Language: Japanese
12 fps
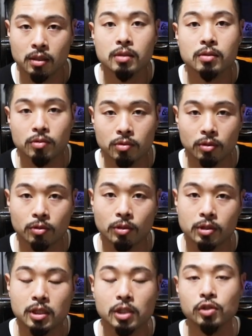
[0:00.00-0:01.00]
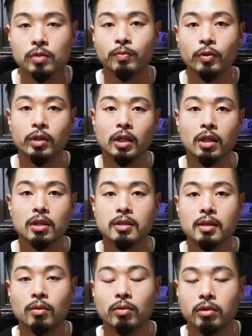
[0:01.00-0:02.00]
そうするとさんじゅっぽん入りに
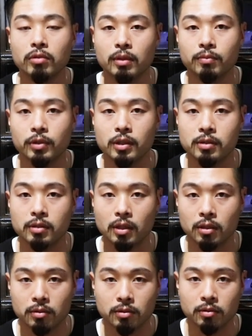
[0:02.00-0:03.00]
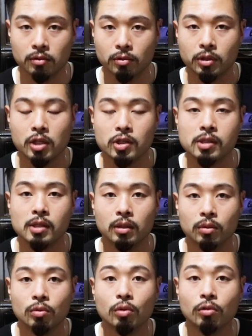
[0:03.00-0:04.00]
せんごひゃくえんプラスタックスの他社さ
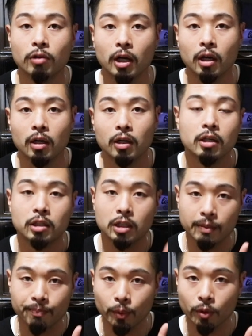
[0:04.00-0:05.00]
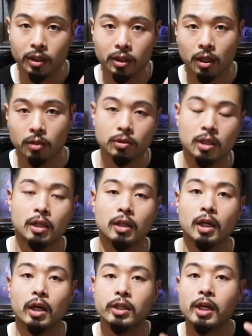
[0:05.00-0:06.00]
んの方はいっぽんあたりの値段
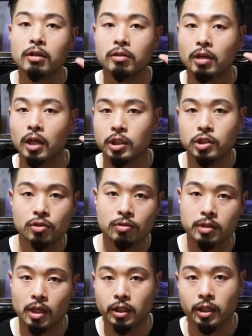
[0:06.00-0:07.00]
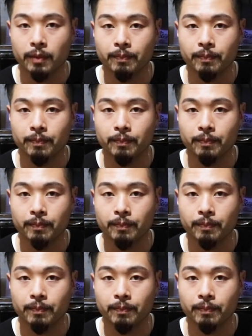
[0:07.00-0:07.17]
が約はちじゅうさんえん、